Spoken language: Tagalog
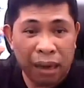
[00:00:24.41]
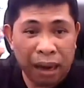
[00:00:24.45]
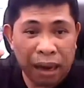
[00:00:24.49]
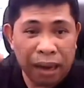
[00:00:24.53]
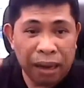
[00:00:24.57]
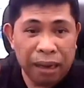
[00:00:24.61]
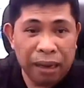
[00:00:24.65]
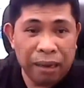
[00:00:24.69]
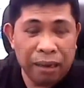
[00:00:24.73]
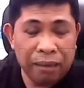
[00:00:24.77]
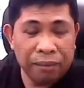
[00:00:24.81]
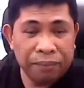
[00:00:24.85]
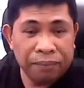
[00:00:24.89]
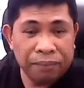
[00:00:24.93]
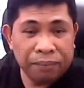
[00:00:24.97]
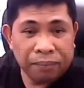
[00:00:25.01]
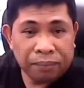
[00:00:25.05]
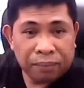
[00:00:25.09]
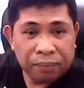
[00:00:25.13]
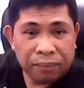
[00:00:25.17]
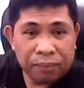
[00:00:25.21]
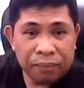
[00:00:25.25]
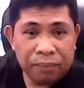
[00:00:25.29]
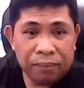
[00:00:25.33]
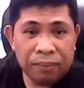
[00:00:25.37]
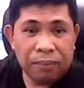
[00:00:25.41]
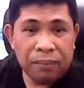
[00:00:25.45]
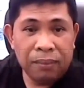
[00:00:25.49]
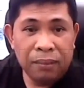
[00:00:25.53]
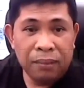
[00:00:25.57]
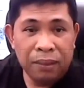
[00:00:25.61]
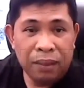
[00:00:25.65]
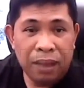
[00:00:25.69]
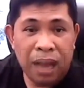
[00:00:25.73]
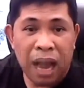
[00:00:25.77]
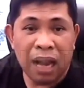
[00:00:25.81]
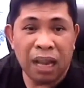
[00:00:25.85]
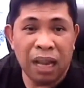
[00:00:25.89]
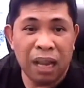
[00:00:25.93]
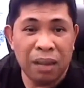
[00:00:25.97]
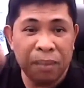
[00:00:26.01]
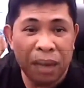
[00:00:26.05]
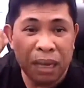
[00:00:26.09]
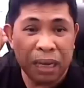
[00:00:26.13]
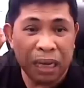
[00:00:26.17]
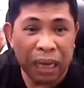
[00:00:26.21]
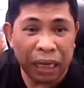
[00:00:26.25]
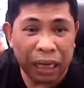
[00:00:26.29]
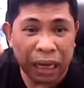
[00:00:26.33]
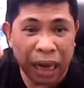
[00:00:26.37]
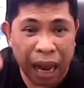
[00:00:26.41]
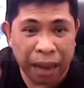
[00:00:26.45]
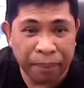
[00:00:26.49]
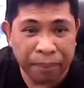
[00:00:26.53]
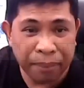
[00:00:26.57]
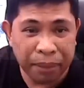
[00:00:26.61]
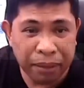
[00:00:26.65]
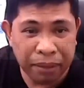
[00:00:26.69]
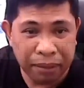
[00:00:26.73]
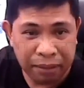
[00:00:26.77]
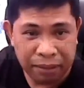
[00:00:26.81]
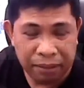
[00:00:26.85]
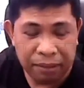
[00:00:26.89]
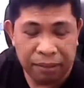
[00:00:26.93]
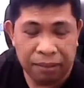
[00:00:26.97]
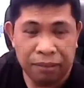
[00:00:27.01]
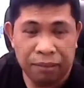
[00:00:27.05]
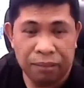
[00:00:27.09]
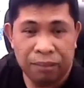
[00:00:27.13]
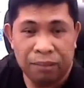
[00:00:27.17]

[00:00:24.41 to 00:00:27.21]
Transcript: nila eh. Laging may reklamo,